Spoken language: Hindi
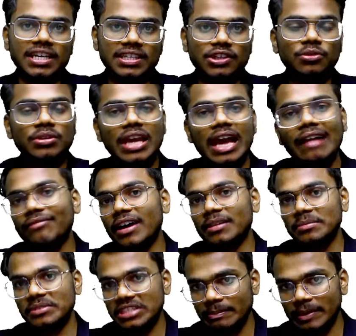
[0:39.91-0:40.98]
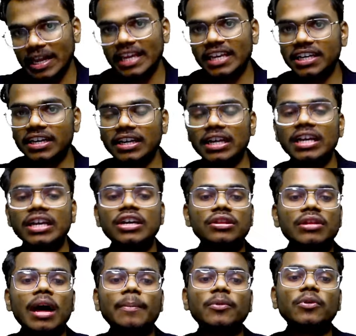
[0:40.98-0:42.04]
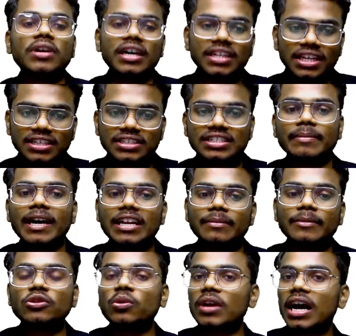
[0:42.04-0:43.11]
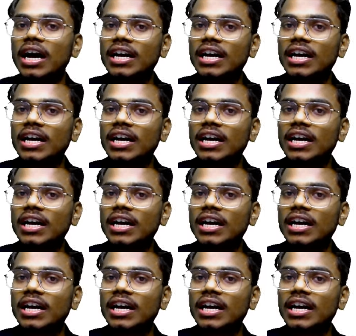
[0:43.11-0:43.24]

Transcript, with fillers: क्योंकि आप फार्मेसी पढ़ाई कर रहे हैं तो आपको करियर के बारे में थोड़ा